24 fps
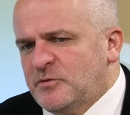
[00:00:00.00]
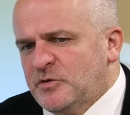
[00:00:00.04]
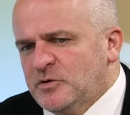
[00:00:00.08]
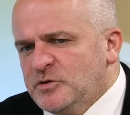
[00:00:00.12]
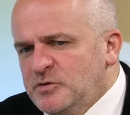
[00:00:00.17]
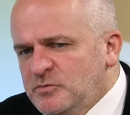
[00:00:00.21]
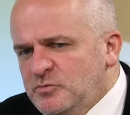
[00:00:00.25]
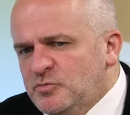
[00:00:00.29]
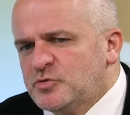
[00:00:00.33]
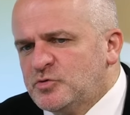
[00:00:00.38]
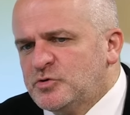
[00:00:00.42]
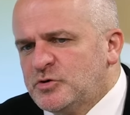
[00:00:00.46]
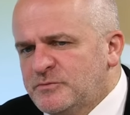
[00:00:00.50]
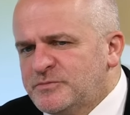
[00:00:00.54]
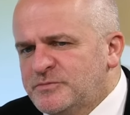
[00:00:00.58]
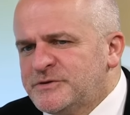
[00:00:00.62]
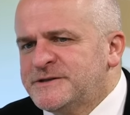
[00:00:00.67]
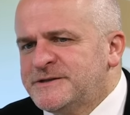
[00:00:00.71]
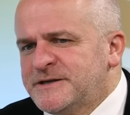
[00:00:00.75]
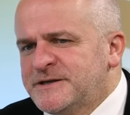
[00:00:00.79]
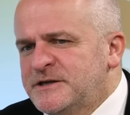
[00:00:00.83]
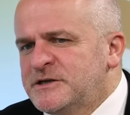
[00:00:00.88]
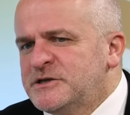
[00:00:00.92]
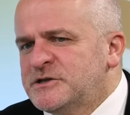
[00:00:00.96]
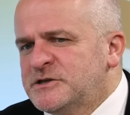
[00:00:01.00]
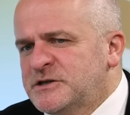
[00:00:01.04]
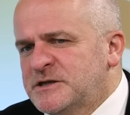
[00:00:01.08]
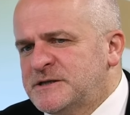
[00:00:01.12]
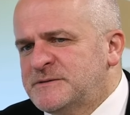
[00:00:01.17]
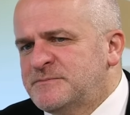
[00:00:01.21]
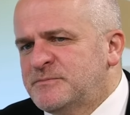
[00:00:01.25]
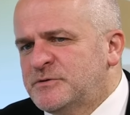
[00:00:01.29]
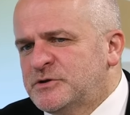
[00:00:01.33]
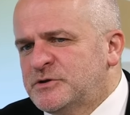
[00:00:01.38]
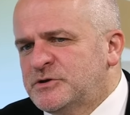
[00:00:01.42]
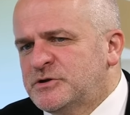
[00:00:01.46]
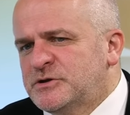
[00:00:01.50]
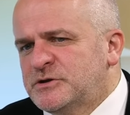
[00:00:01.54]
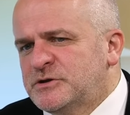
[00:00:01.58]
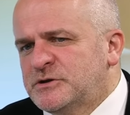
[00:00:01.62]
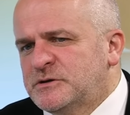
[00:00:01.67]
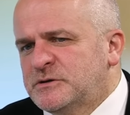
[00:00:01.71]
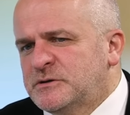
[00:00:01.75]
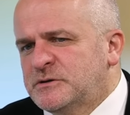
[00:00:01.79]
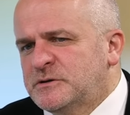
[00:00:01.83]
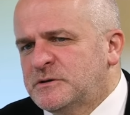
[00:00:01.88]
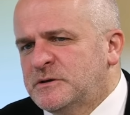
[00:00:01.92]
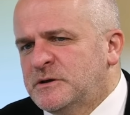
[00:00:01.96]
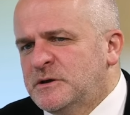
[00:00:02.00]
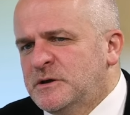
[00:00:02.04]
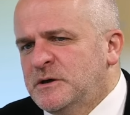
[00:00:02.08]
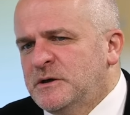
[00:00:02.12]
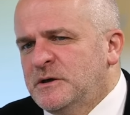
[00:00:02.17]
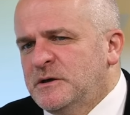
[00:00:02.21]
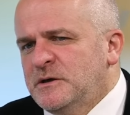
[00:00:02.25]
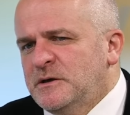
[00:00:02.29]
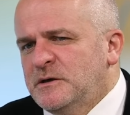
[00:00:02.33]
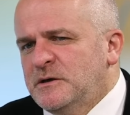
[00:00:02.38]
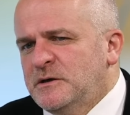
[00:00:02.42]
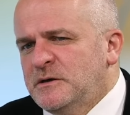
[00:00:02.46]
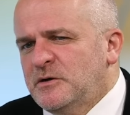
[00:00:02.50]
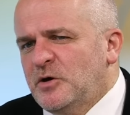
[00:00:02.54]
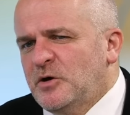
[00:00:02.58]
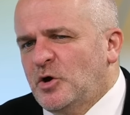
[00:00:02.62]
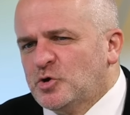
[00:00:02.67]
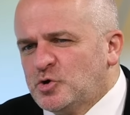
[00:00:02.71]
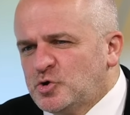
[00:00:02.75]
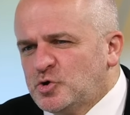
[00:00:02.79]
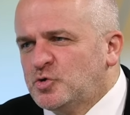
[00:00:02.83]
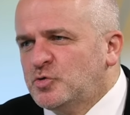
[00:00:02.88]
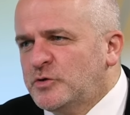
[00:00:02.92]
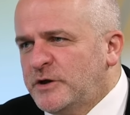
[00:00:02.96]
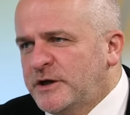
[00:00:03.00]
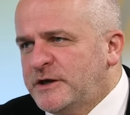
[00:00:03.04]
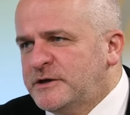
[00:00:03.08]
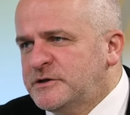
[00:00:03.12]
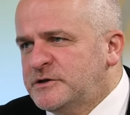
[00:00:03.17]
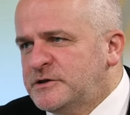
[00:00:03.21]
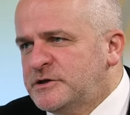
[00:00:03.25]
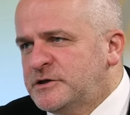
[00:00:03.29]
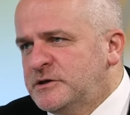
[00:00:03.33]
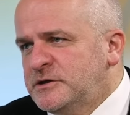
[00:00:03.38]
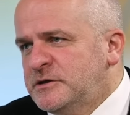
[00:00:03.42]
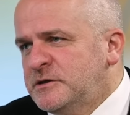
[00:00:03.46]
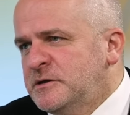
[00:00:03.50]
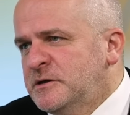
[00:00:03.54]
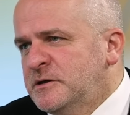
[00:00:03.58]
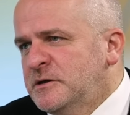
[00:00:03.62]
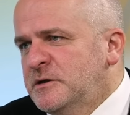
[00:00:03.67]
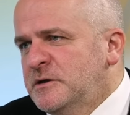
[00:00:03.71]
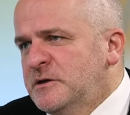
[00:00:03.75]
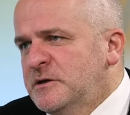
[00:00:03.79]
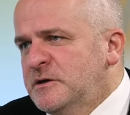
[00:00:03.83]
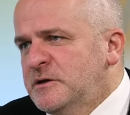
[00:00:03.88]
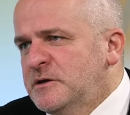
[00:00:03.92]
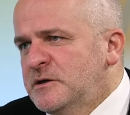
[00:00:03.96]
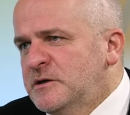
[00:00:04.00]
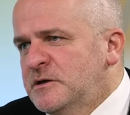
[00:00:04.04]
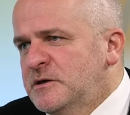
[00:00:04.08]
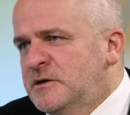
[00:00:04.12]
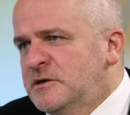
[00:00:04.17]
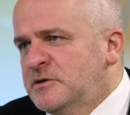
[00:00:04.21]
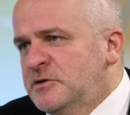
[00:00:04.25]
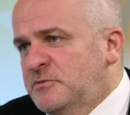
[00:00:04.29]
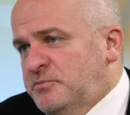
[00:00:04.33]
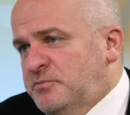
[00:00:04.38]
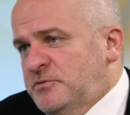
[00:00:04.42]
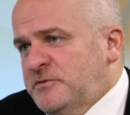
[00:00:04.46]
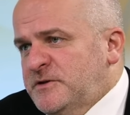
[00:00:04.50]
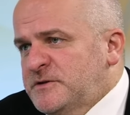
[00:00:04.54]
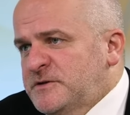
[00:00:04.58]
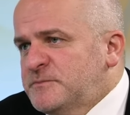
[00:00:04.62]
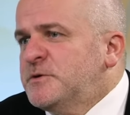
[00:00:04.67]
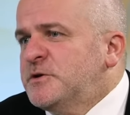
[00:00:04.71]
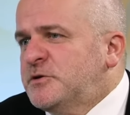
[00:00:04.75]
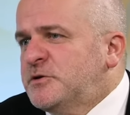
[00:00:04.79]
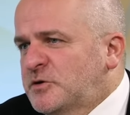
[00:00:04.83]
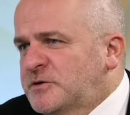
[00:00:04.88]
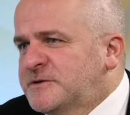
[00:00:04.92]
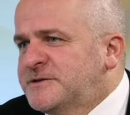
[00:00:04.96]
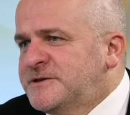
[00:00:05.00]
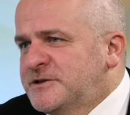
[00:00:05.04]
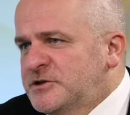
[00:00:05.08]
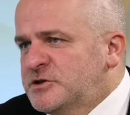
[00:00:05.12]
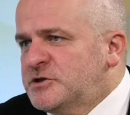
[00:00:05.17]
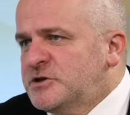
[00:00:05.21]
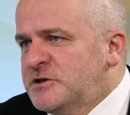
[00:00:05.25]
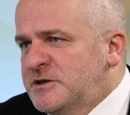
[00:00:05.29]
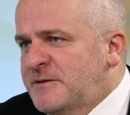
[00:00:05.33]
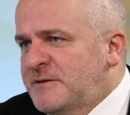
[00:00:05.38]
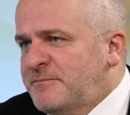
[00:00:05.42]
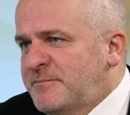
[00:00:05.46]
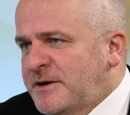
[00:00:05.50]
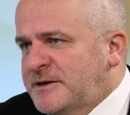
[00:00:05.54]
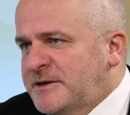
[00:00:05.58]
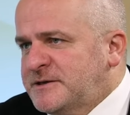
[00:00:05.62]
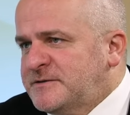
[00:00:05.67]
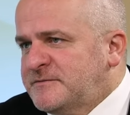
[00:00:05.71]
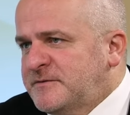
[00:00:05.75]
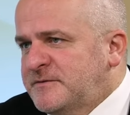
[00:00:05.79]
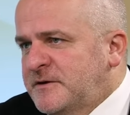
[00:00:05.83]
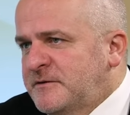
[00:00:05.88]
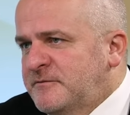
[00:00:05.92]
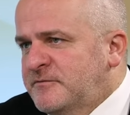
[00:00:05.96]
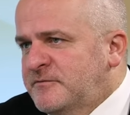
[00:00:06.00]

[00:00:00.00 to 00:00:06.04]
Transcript: Oni muszą przez jakiś czas być e, e, odsunięci, e, no, ponieważ byli toksyczni dla państwa.